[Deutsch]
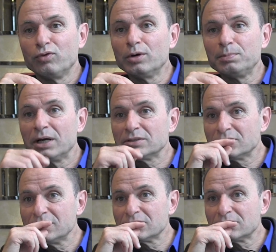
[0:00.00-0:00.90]

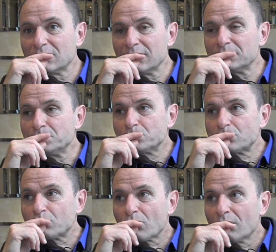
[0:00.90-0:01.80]
Furchtbarste ist, äh,
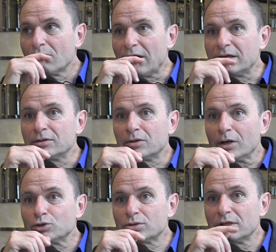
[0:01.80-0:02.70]
ein
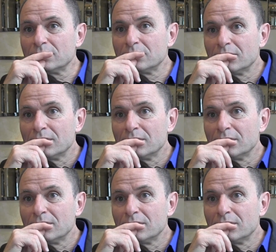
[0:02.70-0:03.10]
enttäuschter